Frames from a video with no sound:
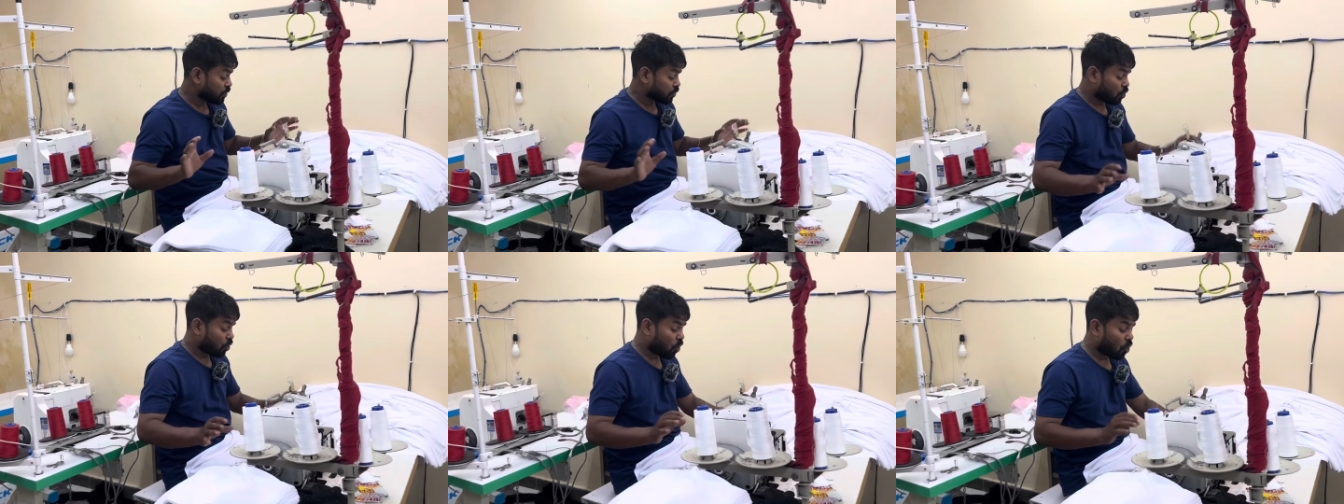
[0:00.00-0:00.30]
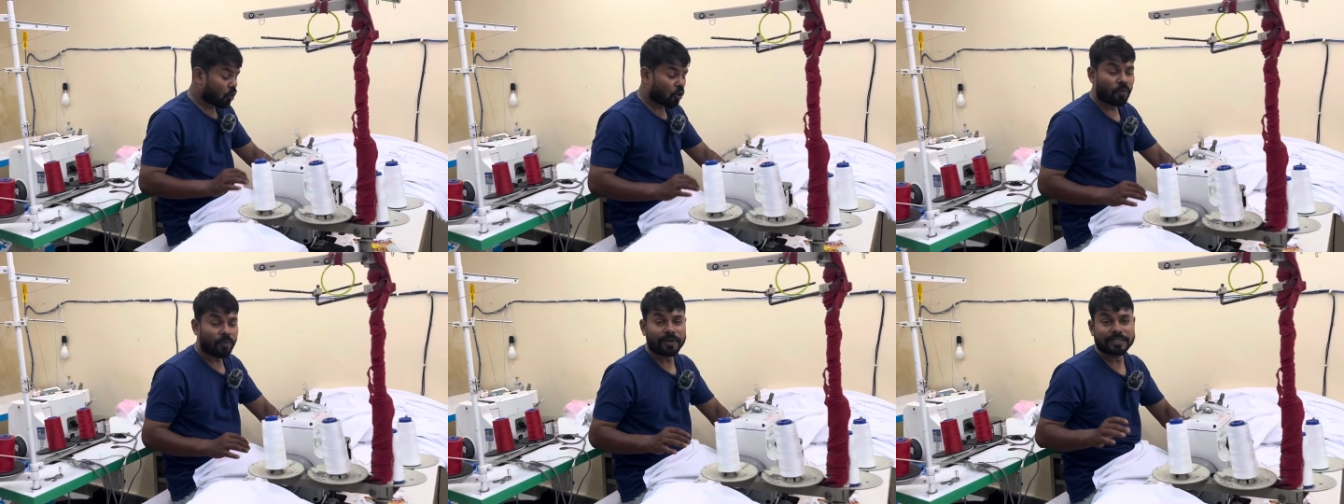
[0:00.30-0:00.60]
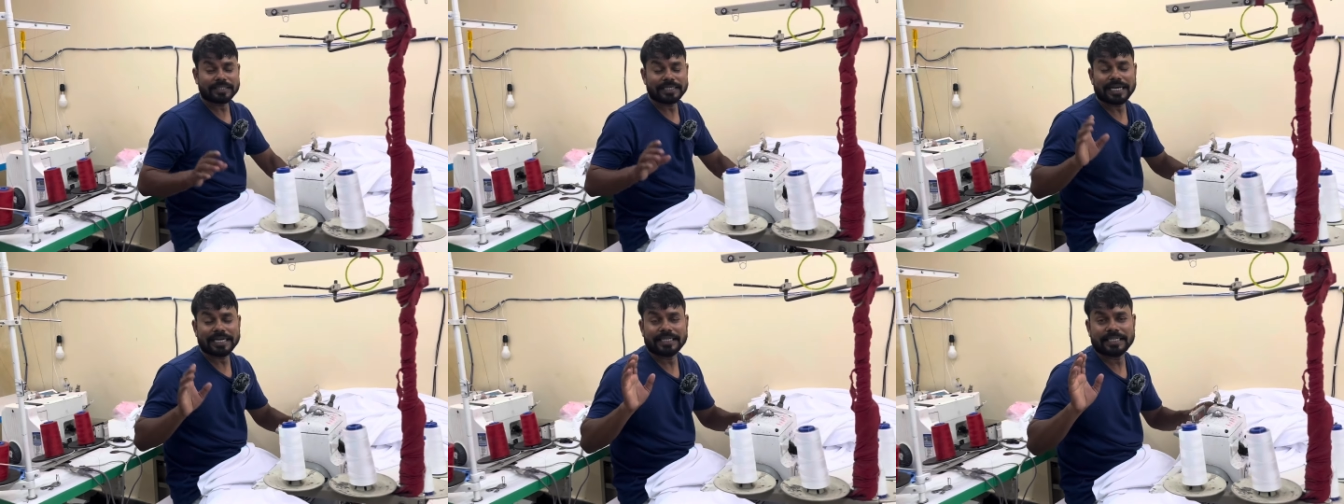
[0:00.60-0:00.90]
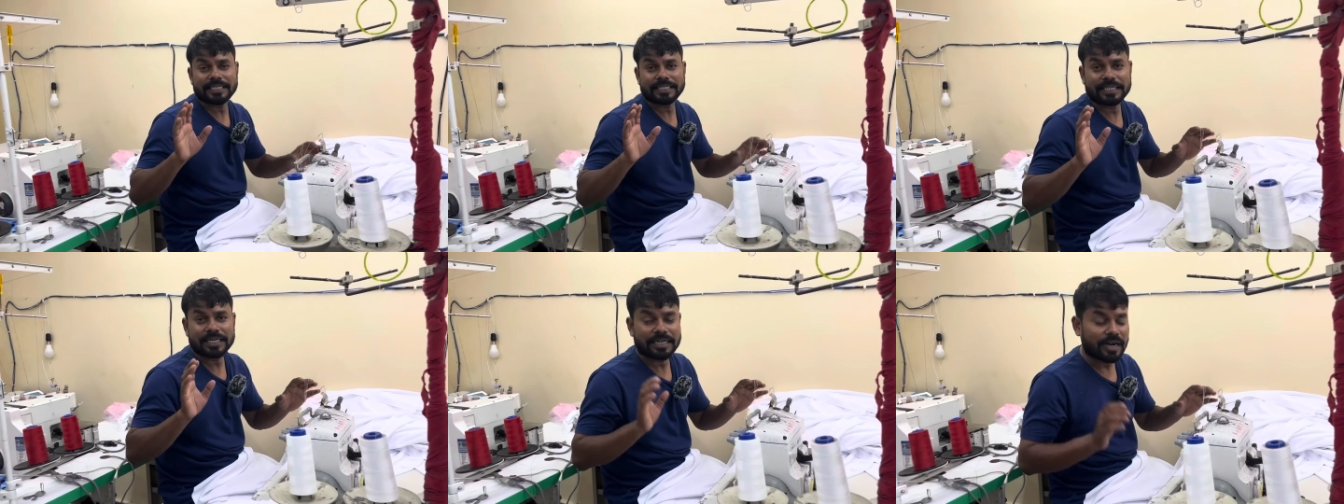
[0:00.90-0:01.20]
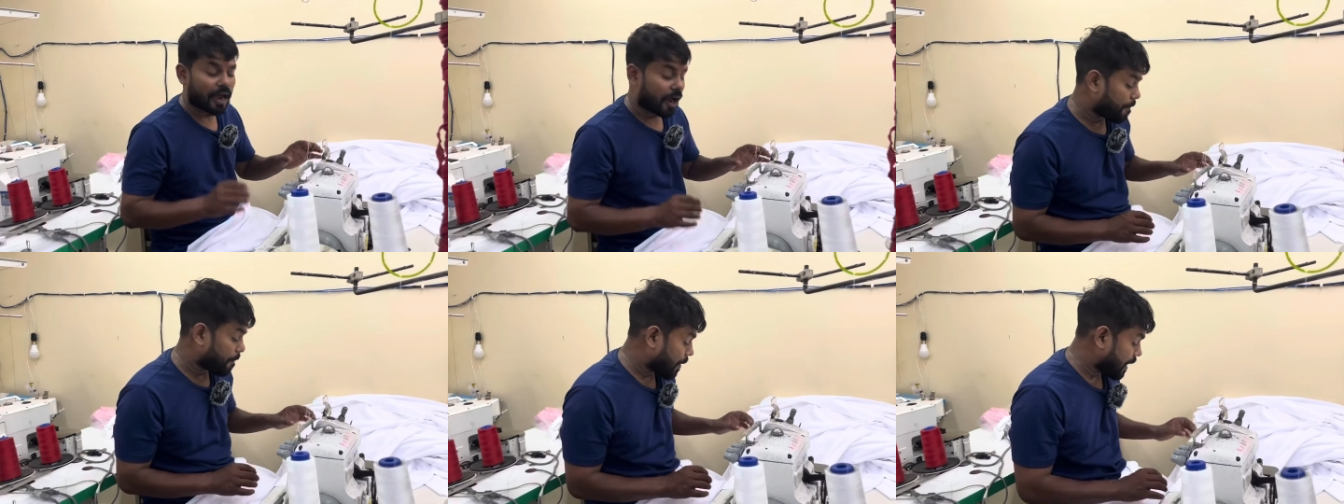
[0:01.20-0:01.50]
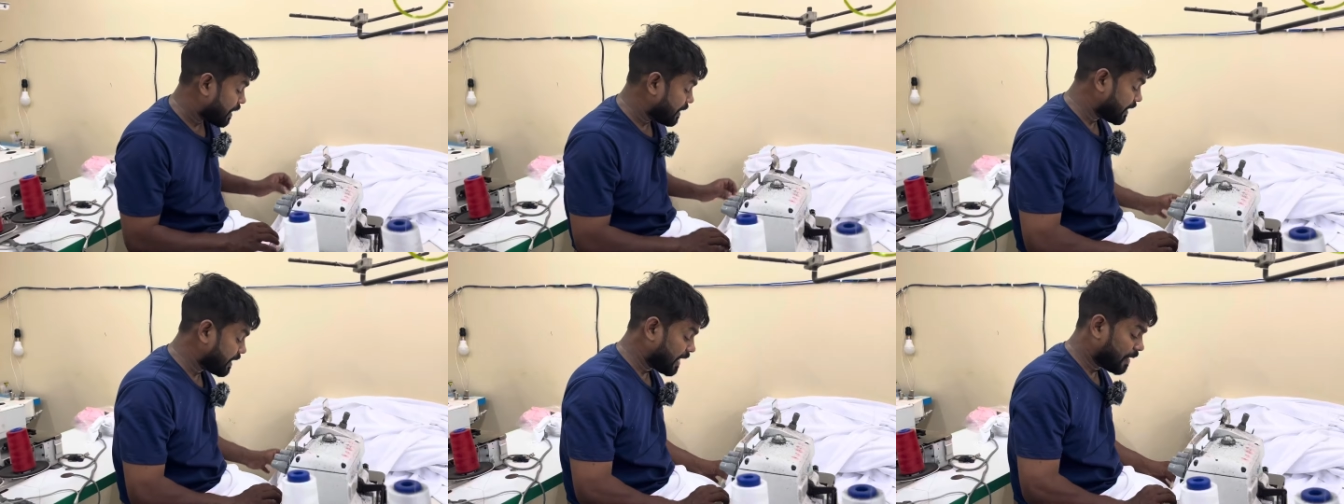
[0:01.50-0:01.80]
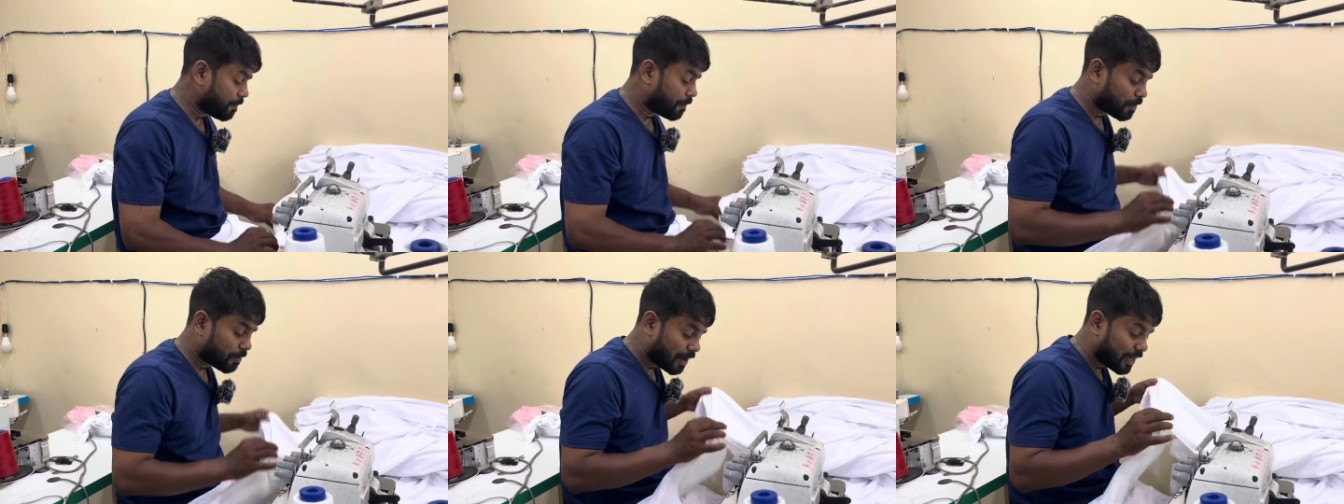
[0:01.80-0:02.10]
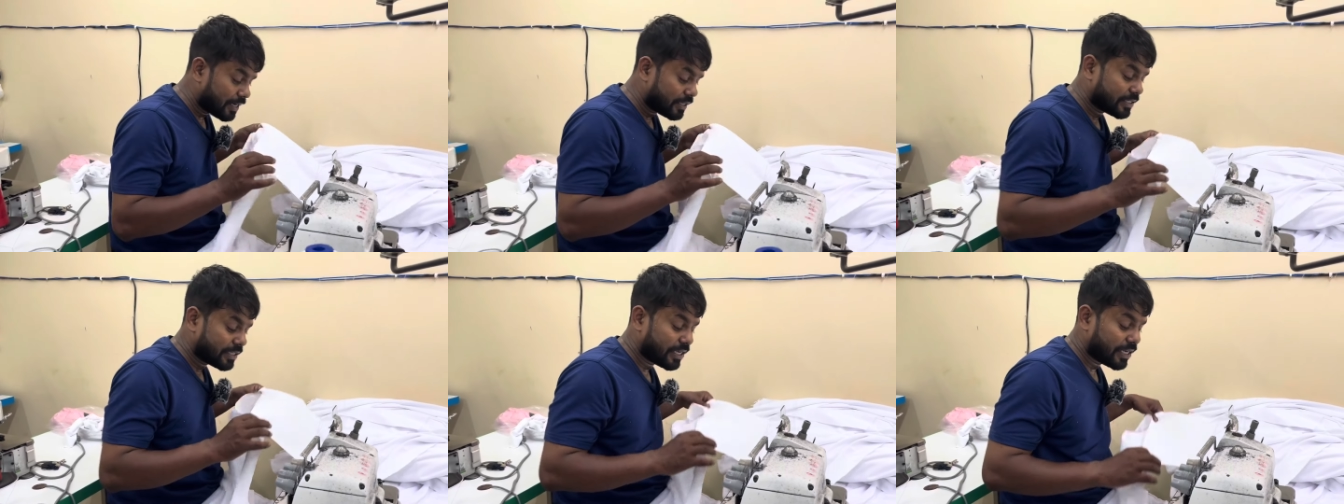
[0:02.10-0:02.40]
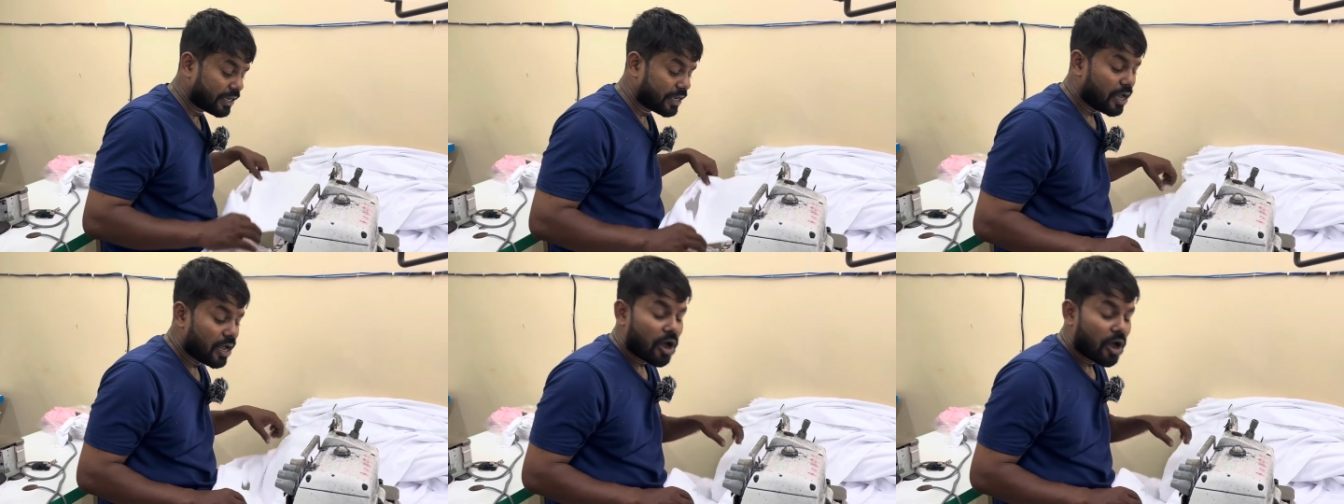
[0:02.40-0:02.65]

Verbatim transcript: तो ओवर साइज टी शर्ट आप हंड्रेड बनवा लीजिए